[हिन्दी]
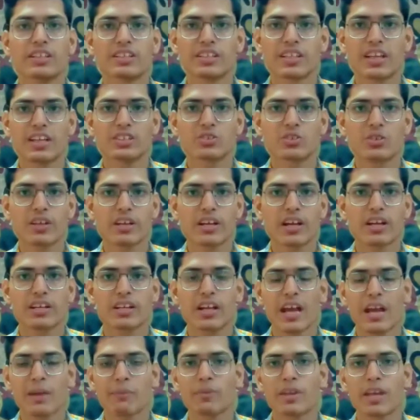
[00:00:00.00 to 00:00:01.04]
इंगेज होने का
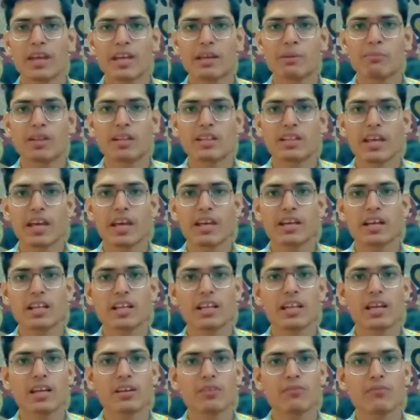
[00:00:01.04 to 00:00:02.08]
टाइम नहीं मिलता है
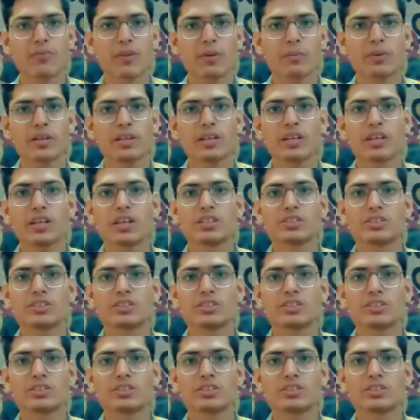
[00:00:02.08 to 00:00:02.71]
लेकिन फिर भी